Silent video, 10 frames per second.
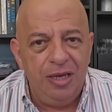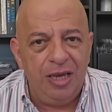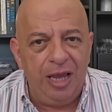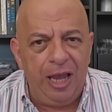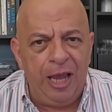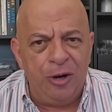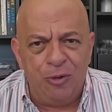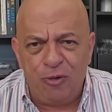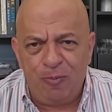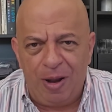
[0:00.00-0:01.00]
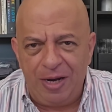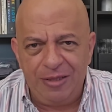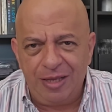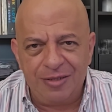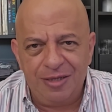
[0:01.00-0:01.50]
eh, en otros
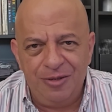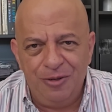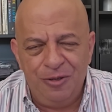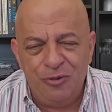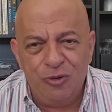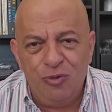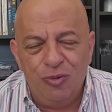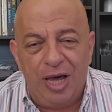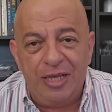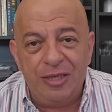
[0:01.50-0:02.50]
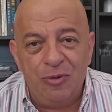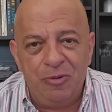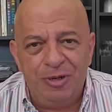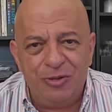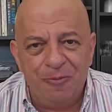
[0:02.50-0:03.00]
planetas, en, otros lugares del
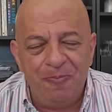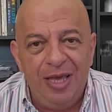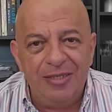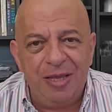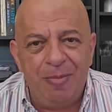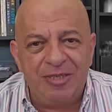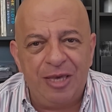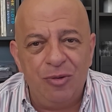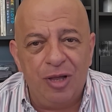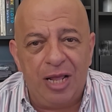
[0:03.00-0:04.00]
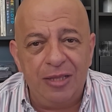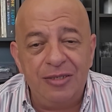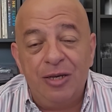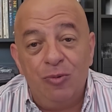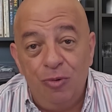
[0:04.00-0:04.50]
universo. Es demasiado grande,
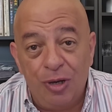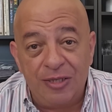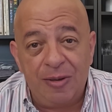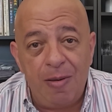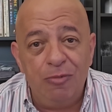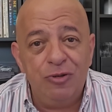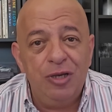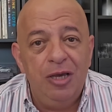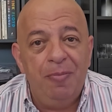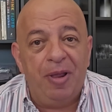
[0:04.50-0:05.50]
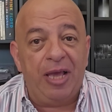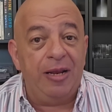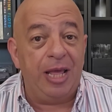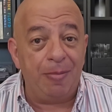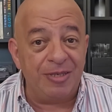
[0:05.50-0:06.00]
según lo que sabemos, para que
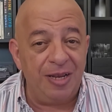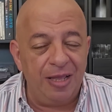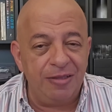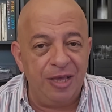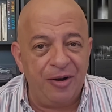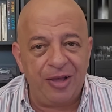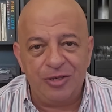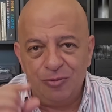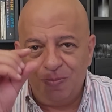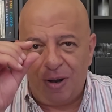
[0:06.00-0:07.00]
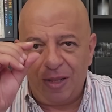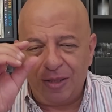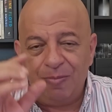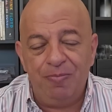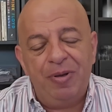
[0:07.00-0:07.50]
nada más en la Tierra, que es un
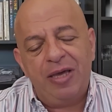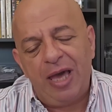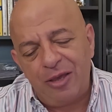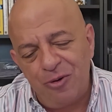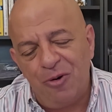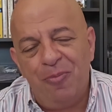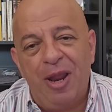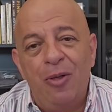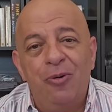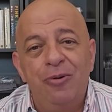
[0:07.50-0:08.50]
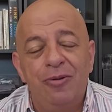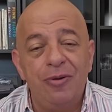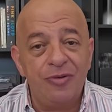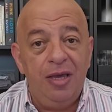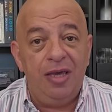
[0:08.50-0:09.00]
planeta pequeño comparado con
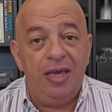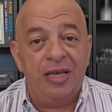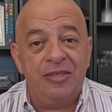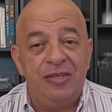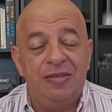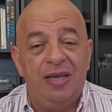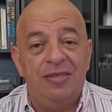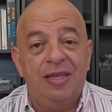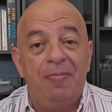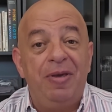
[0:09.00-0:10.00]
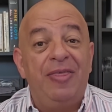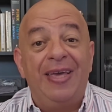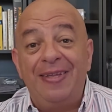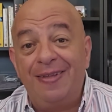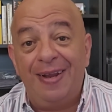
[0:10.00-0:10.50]
otros, eh, exista esta vida
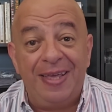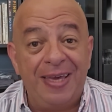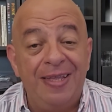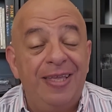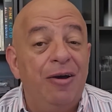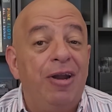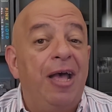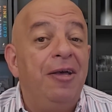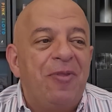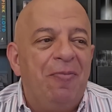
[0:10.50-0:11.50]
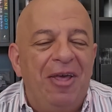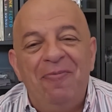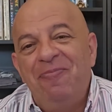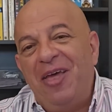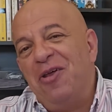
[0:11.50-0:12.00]
inteligente. Ahora, bueno,
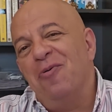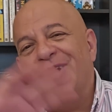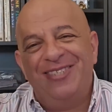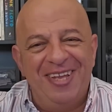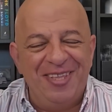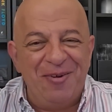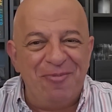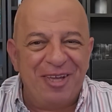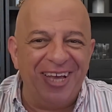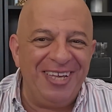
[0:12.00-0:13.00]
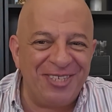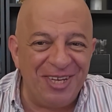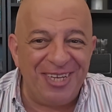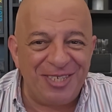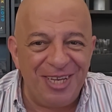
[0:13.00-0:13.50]
ya no voy a extender porque es,
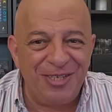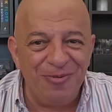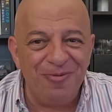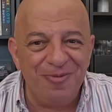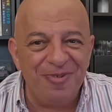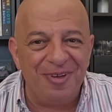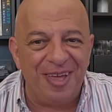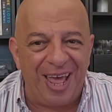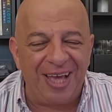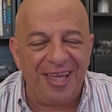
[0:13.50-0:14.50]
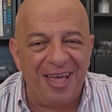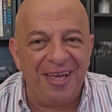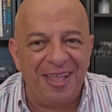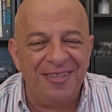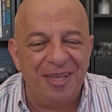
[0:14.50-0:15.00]
es un gran, gran,
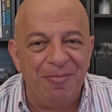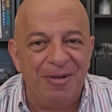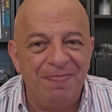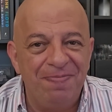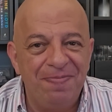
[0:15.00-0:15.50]
gran tema.